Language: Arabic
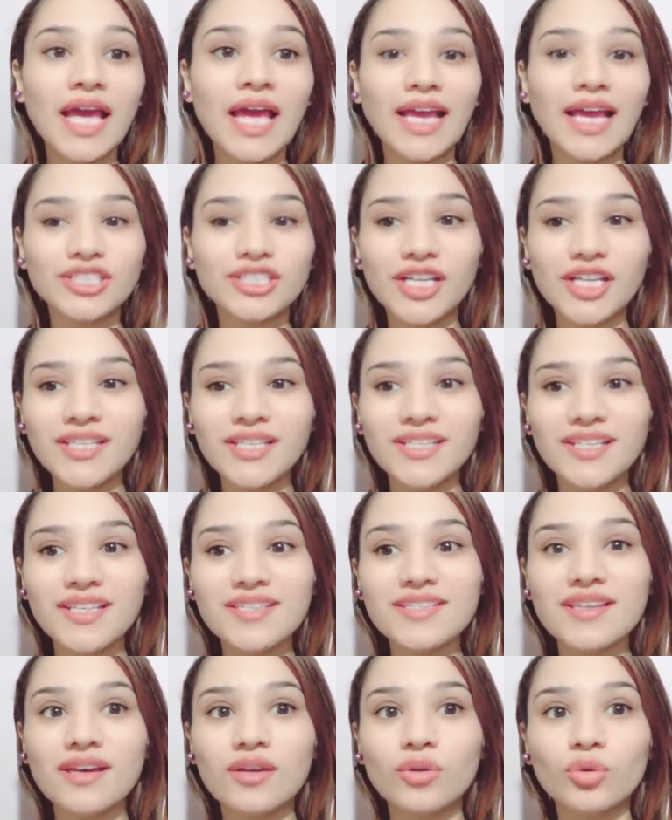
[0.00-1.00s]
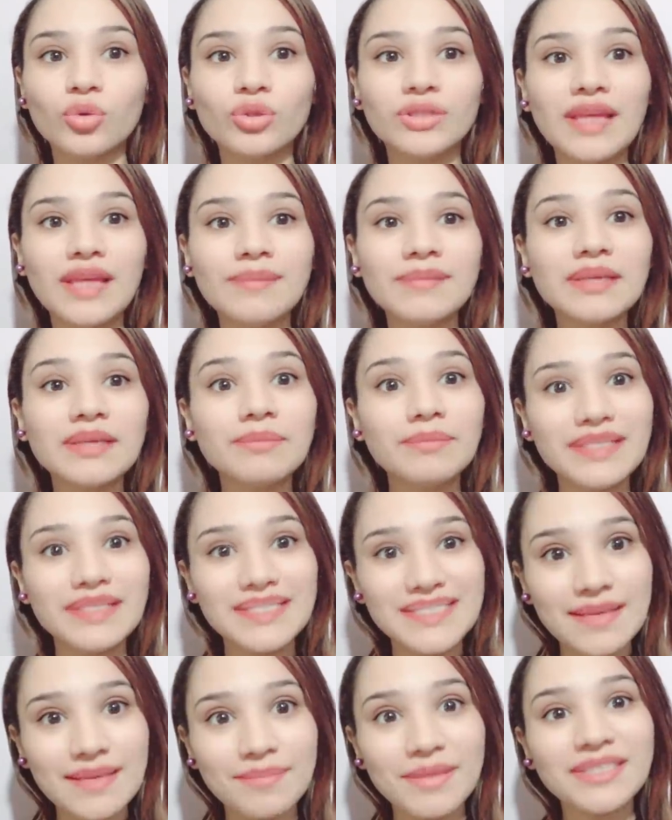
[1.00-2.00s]
عشان يظهر قدامك
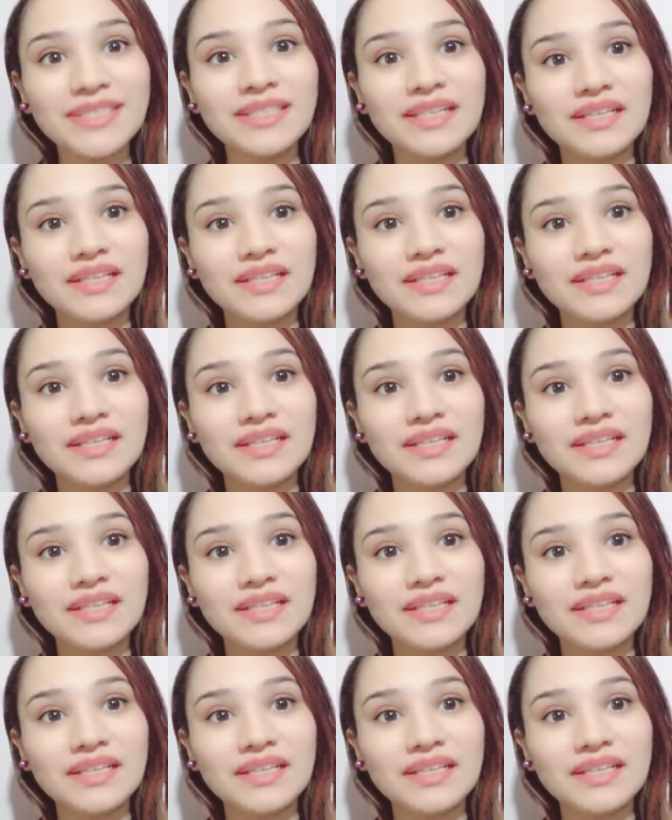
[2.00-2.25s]
بالثبات